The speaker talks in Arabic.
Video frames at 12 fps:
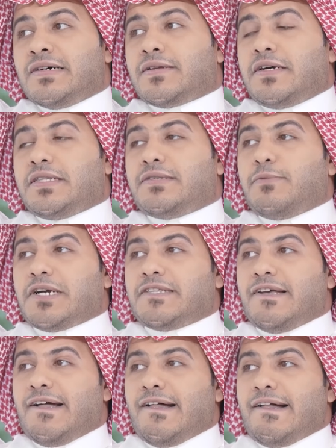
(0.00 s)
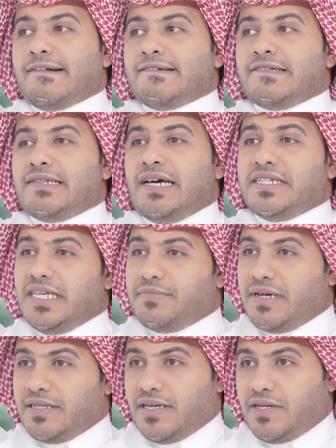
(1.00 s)
رحت وقتها
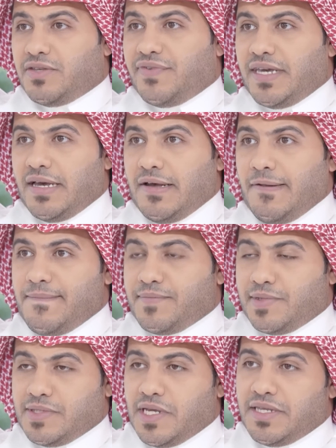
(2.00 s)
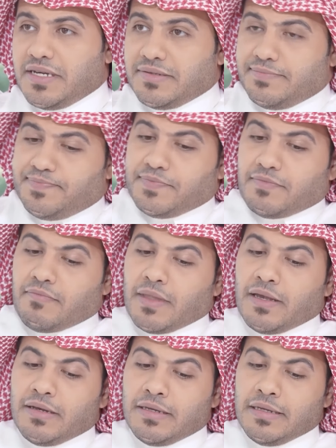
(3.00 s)
العزيمه دعيت فيها صديق
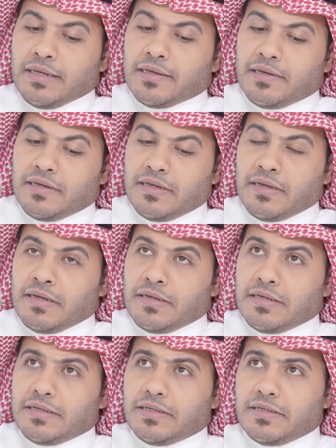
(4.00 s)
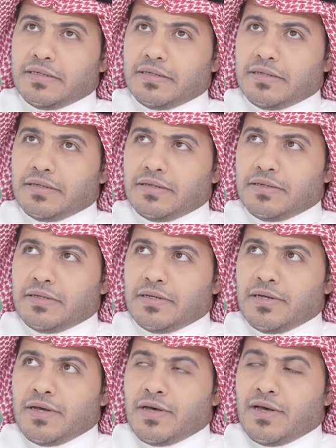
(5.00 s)
آه
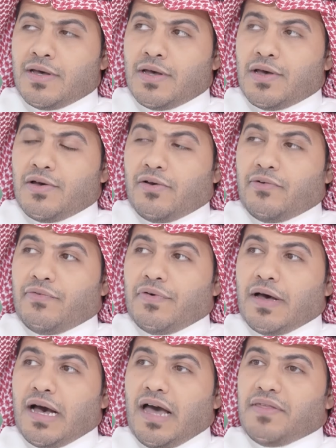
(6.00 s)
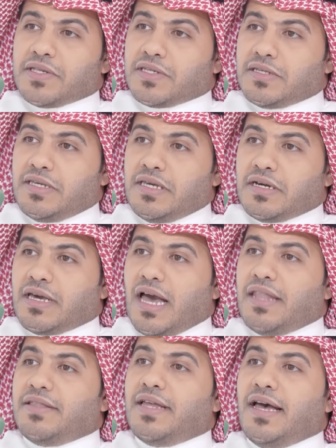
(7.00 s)
فهذا الصديق
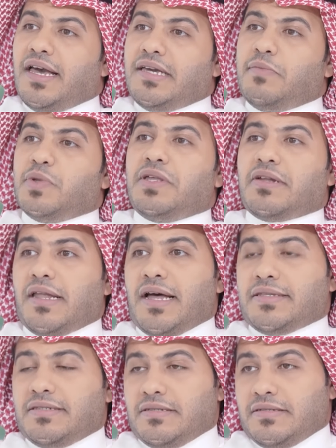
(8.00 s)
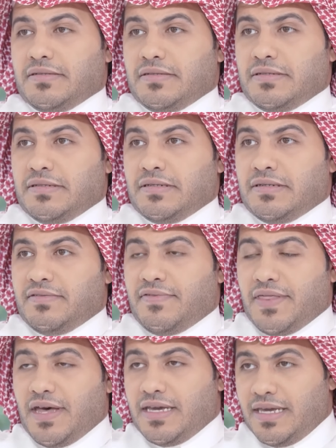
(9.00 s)
كان داعي مدير قناه آه،
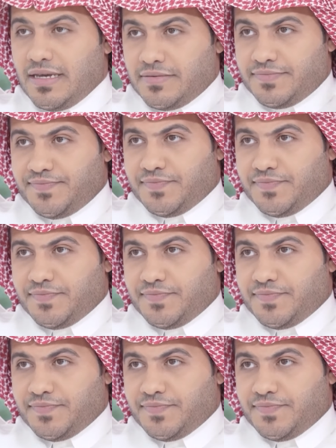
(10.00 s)
فضائيه